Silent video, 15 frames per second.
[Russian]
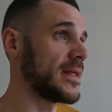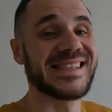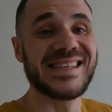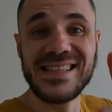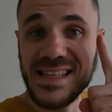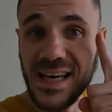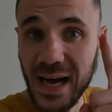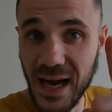
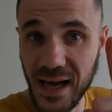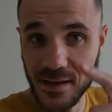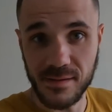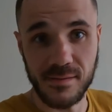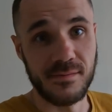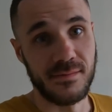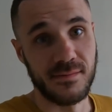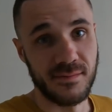Цена
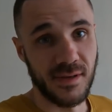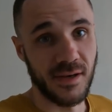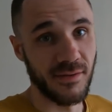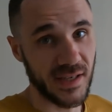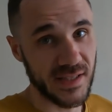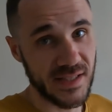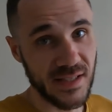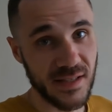
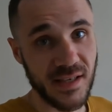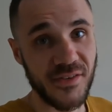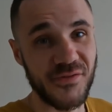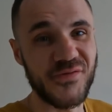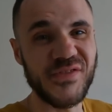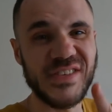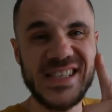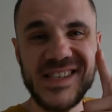
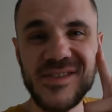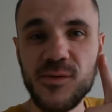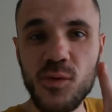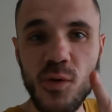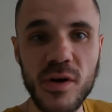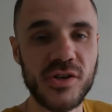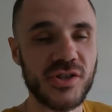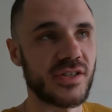квартирки
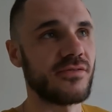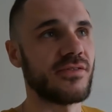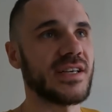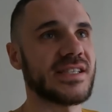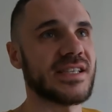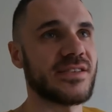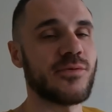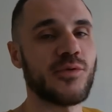всего лишь
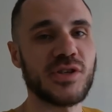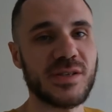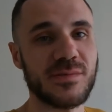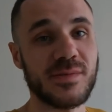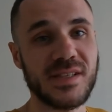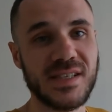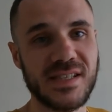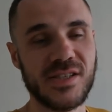
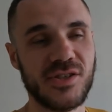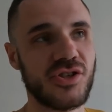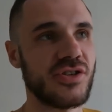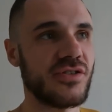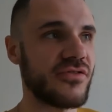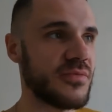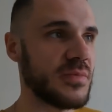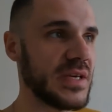28
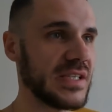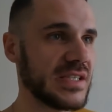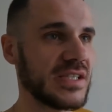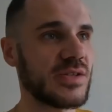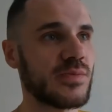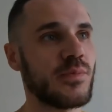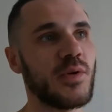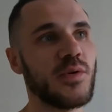тысяч в
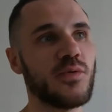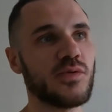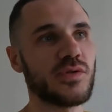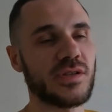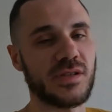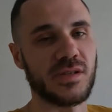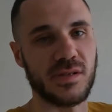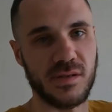месяц
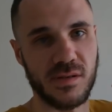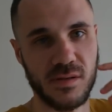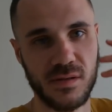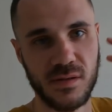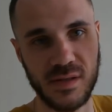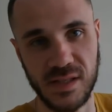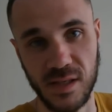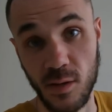плюс
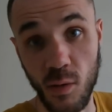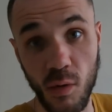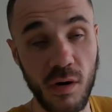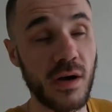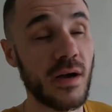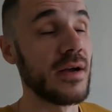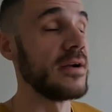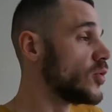э, залог.